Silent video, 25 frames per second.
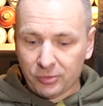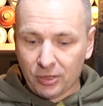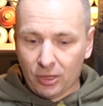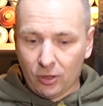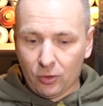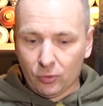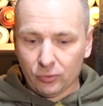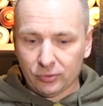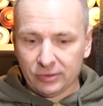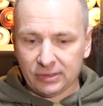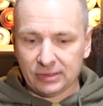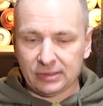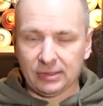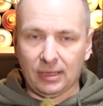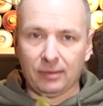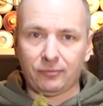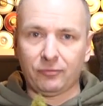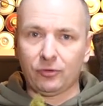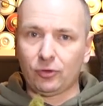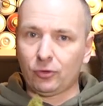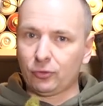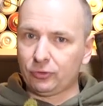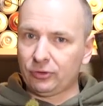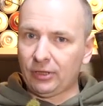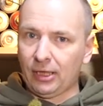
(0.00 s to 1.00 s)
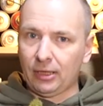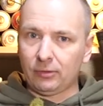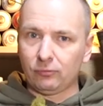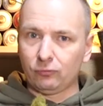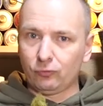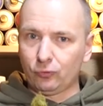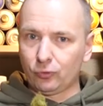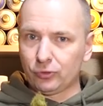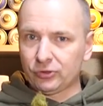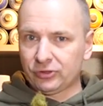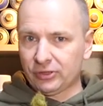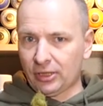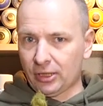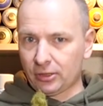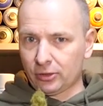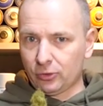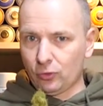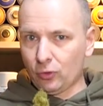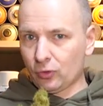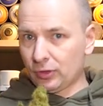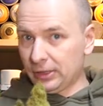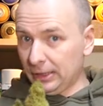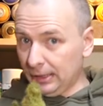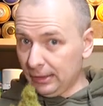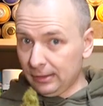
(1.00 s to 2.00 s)
da auch und das sind einfach auch Tannen, wo ich sage,
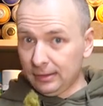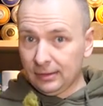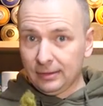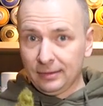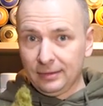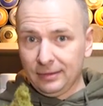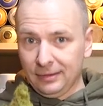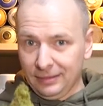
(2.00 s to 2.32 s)
okay,